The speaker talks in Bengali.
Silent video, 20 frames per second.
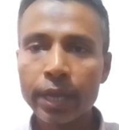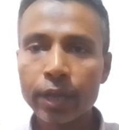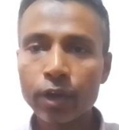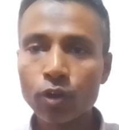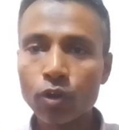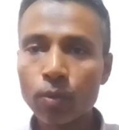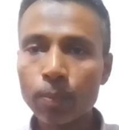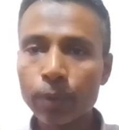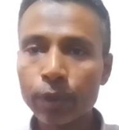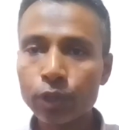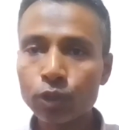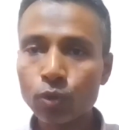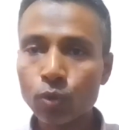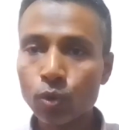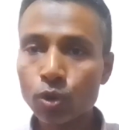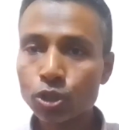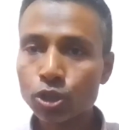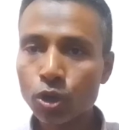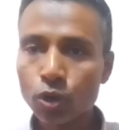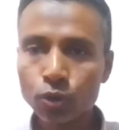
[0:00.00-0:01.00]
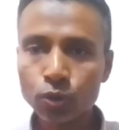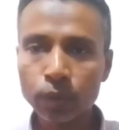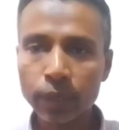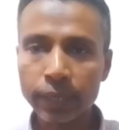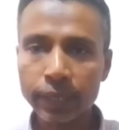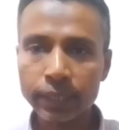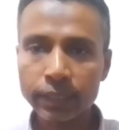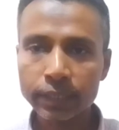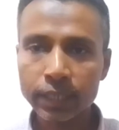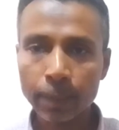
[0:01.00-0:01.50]
এরকম কিন্তু কোনো শর্ত
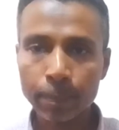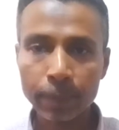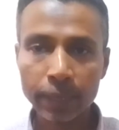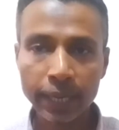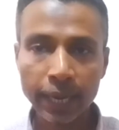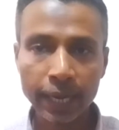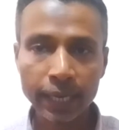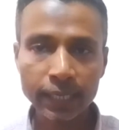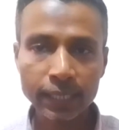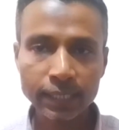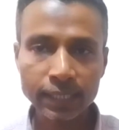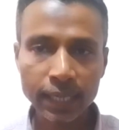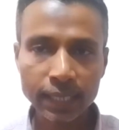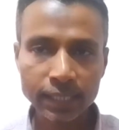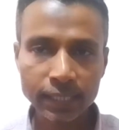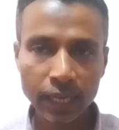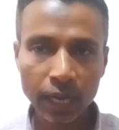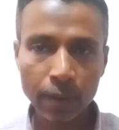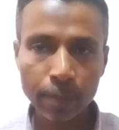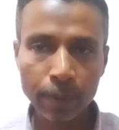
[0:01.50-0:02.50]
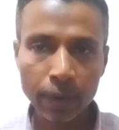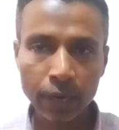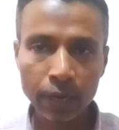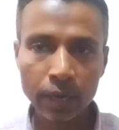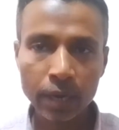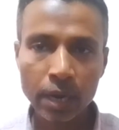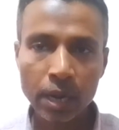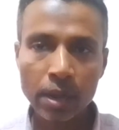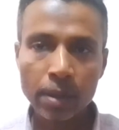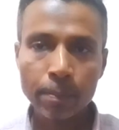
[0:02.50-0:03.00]
নেই যে আপনাকে এক হাজার সাবস্ক্রাইবার
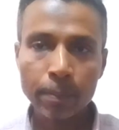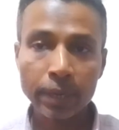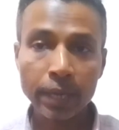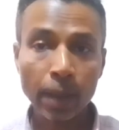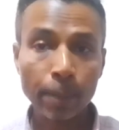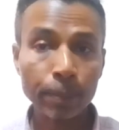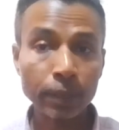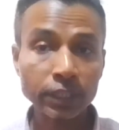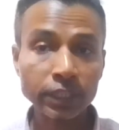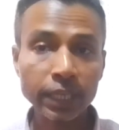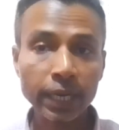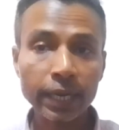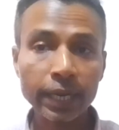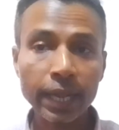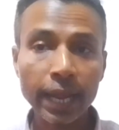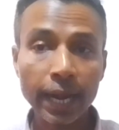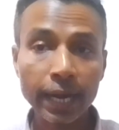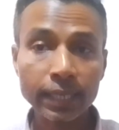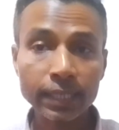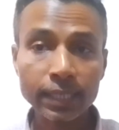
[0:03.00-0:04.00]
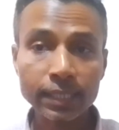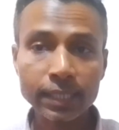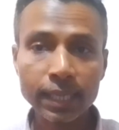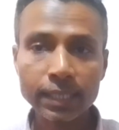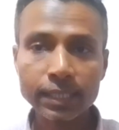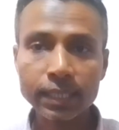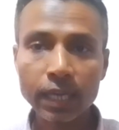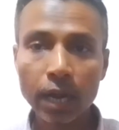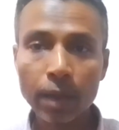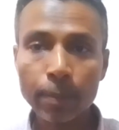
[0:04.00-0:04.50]
মানে আপনার চ্যানেলে এক হাজার
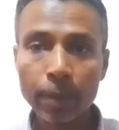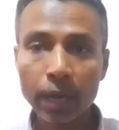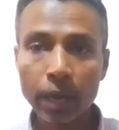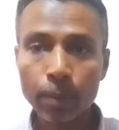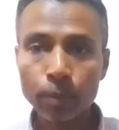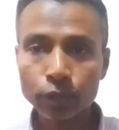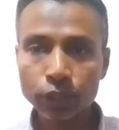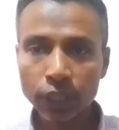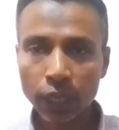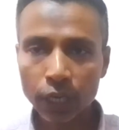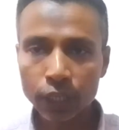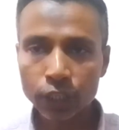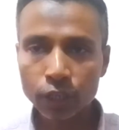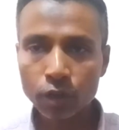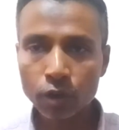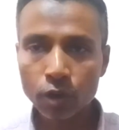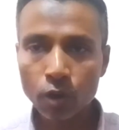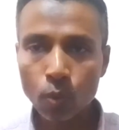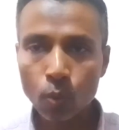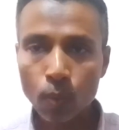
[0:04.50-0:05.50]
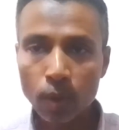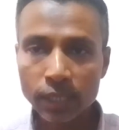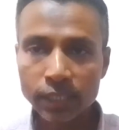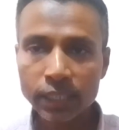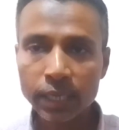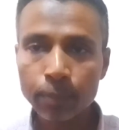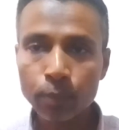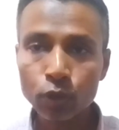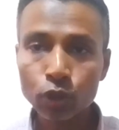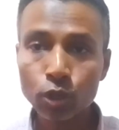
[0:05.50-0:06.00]
সাবস্ক্রাইবার এবং চার হাজার ঘন্টা ওয়াচ
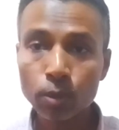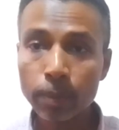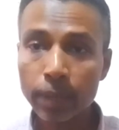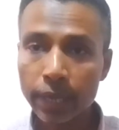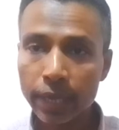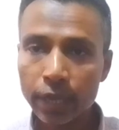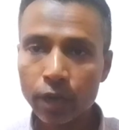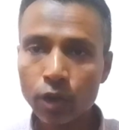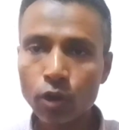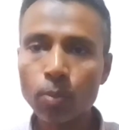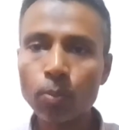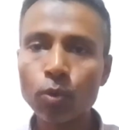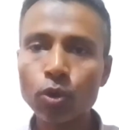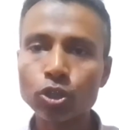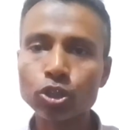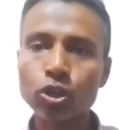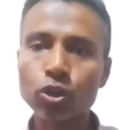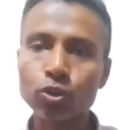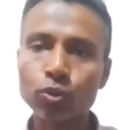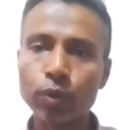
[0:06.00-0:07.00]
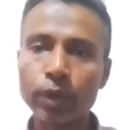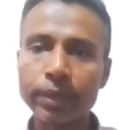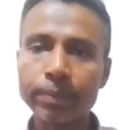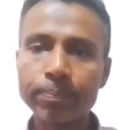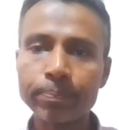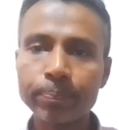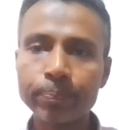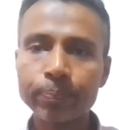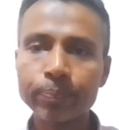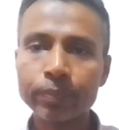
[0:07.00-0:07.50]
টাইম হতে হবে এরকম কোনো শর্ত নেই
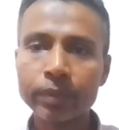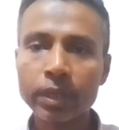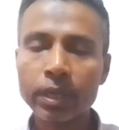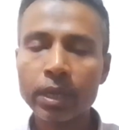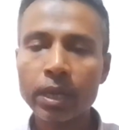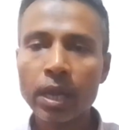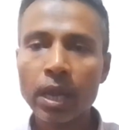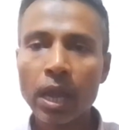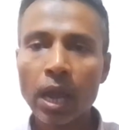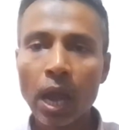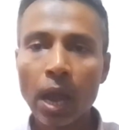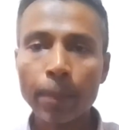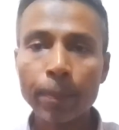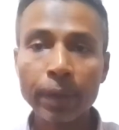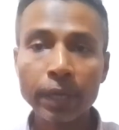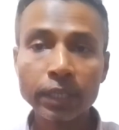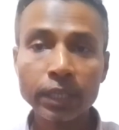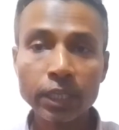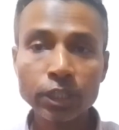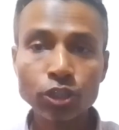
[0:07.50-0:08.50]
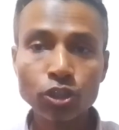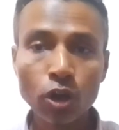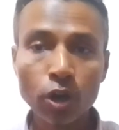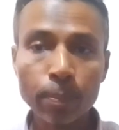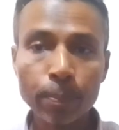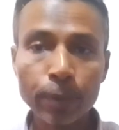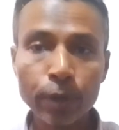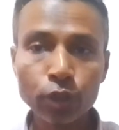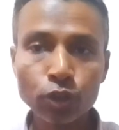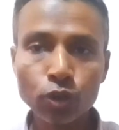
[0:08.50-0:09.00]
আপনাকে যা
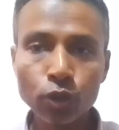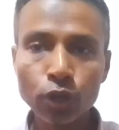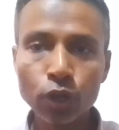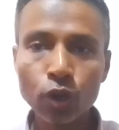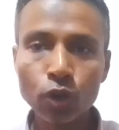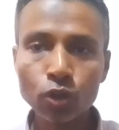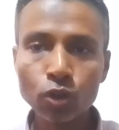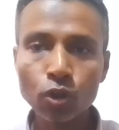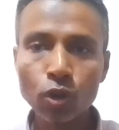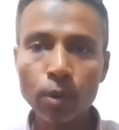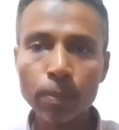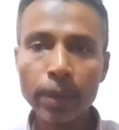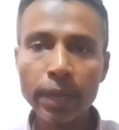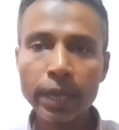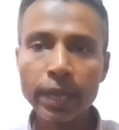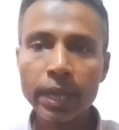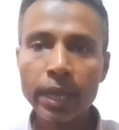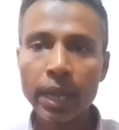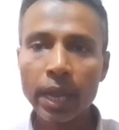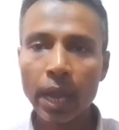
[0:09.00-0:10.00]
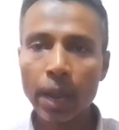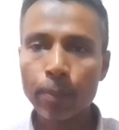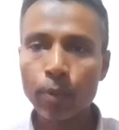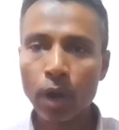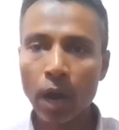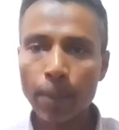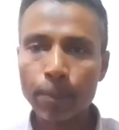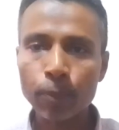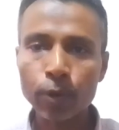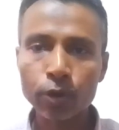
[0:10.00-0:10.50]
শর্ট ভিডিও তৈরি করতে হবে এবং
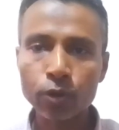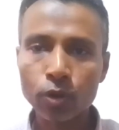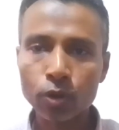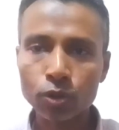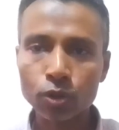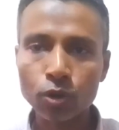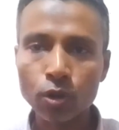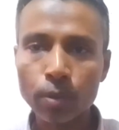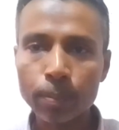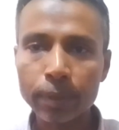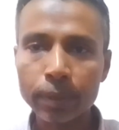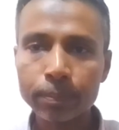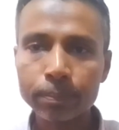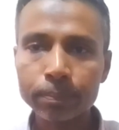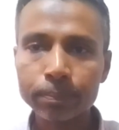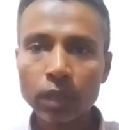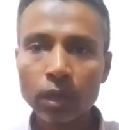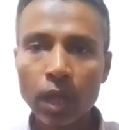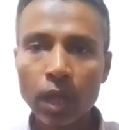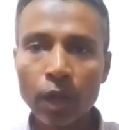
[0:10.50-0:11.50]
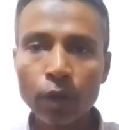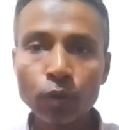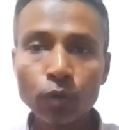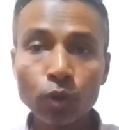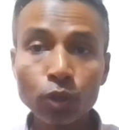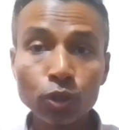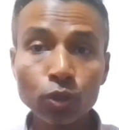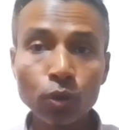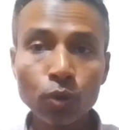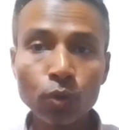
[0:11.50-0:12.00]
আপলোড করতে হবে এখন
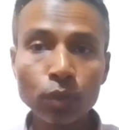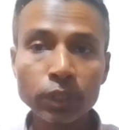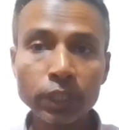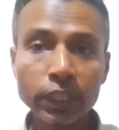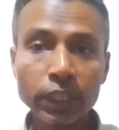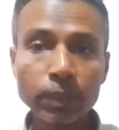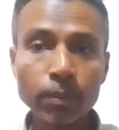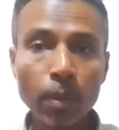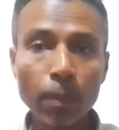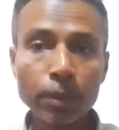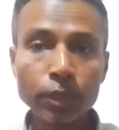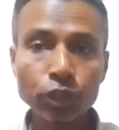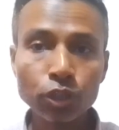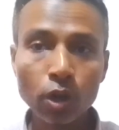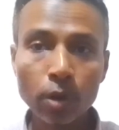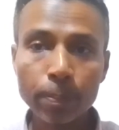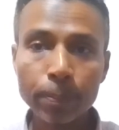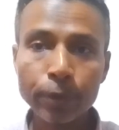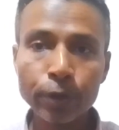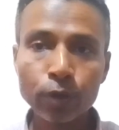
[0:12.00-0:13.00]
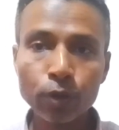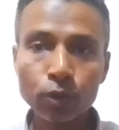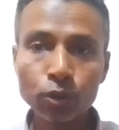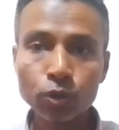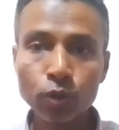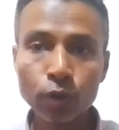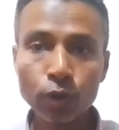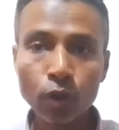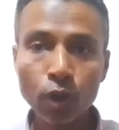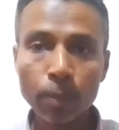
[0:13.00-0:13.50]
কথা হলো যে কীভাবে শর্ট ভিডিও
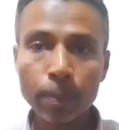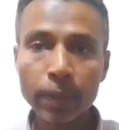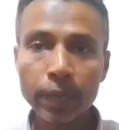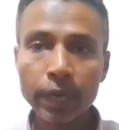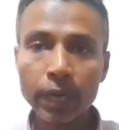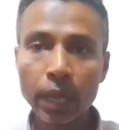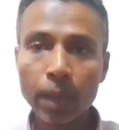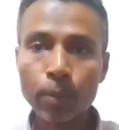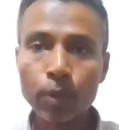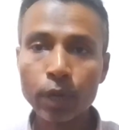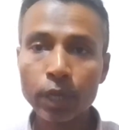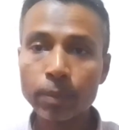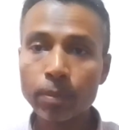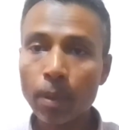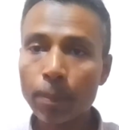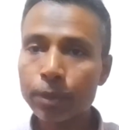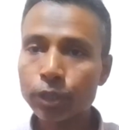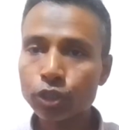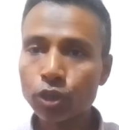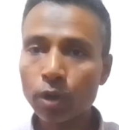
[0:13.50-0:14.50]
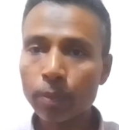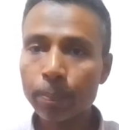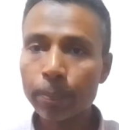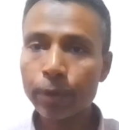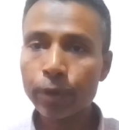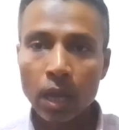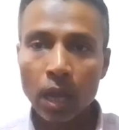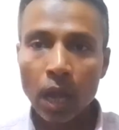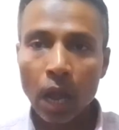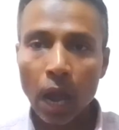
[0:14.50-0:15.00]
তৈরি করবেন এবং কিভাবে শর্ট
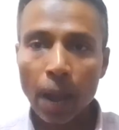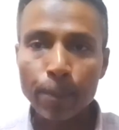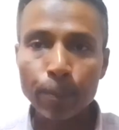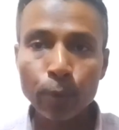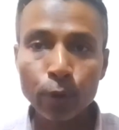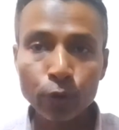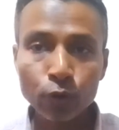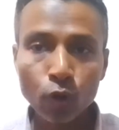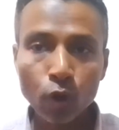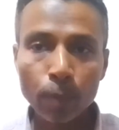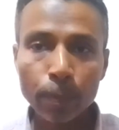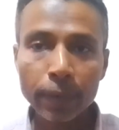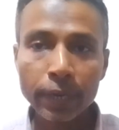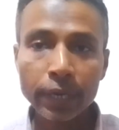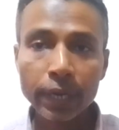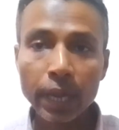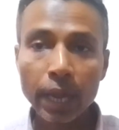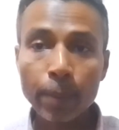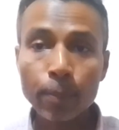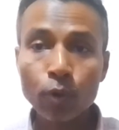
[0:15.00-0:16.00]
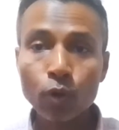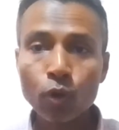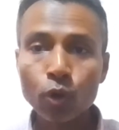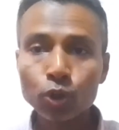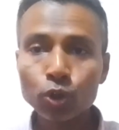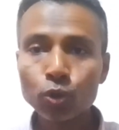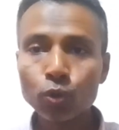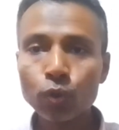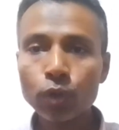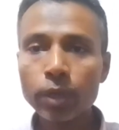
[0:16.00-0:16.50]
ভিডিও আপলোড করবেন এবং
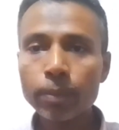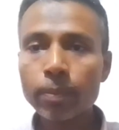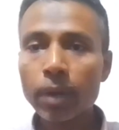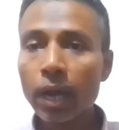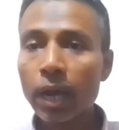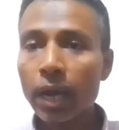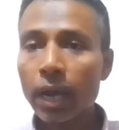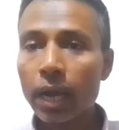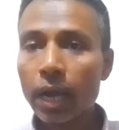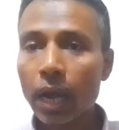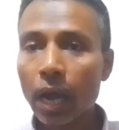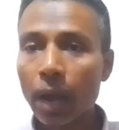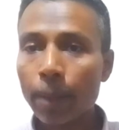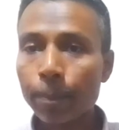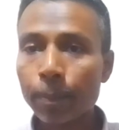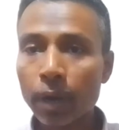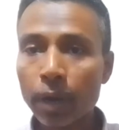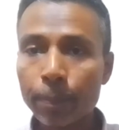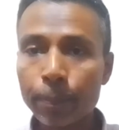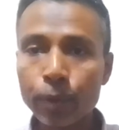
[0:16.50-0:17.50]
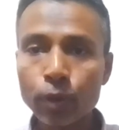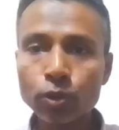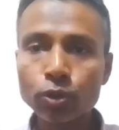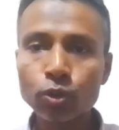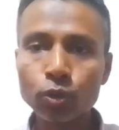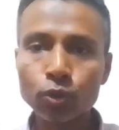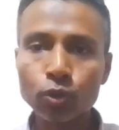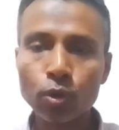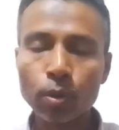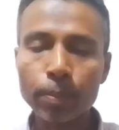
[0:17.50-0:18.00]
কতটুকুই বা আপনার ভিউজ
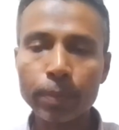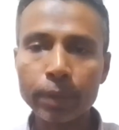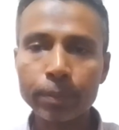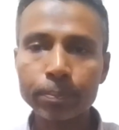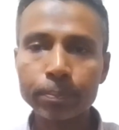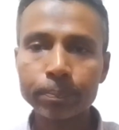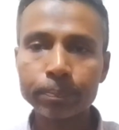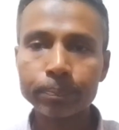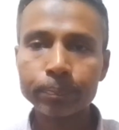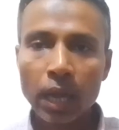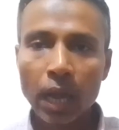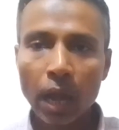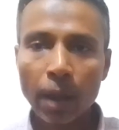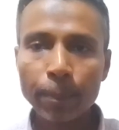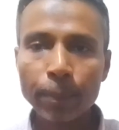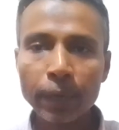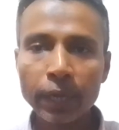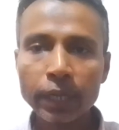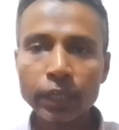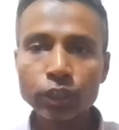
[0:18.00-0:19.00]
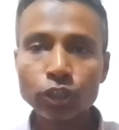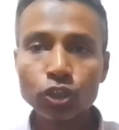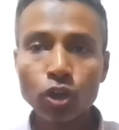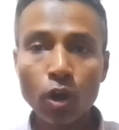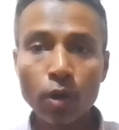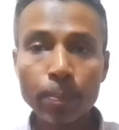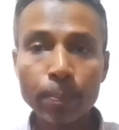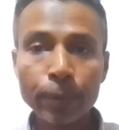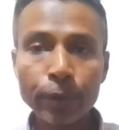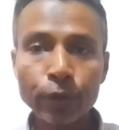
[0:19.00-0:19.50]
হতে হবে আপনাকে
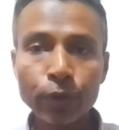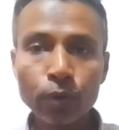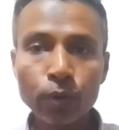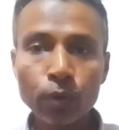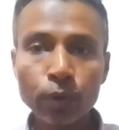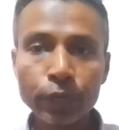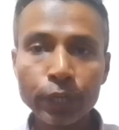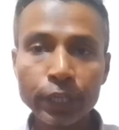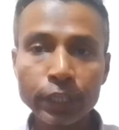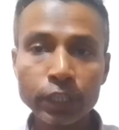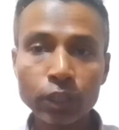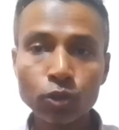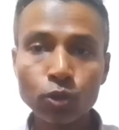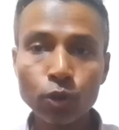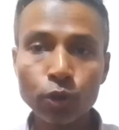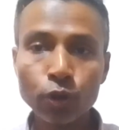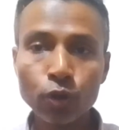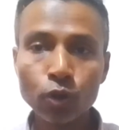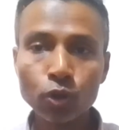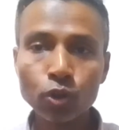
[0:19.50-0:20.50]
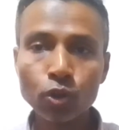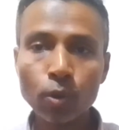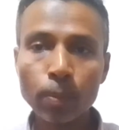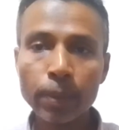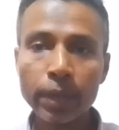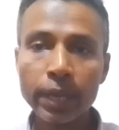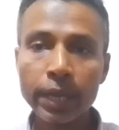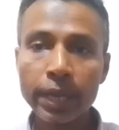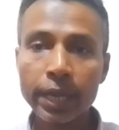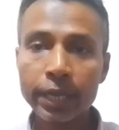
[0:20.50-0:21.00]
শর্ট ভিডিওটি যে তৈরি করতে
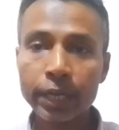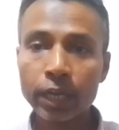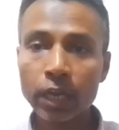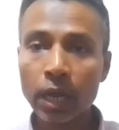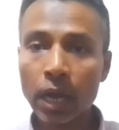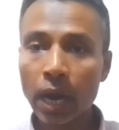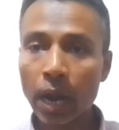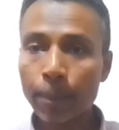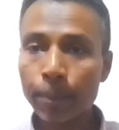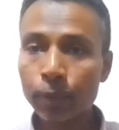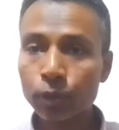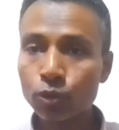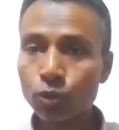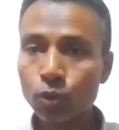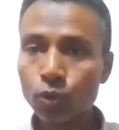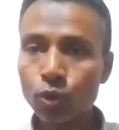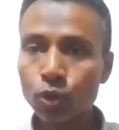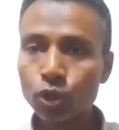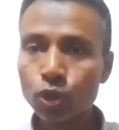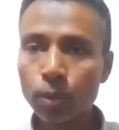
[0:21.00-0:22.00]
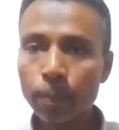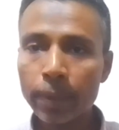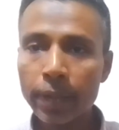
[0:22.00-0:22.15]
হবে এটা আপনার দৈর্ঘ্য হতে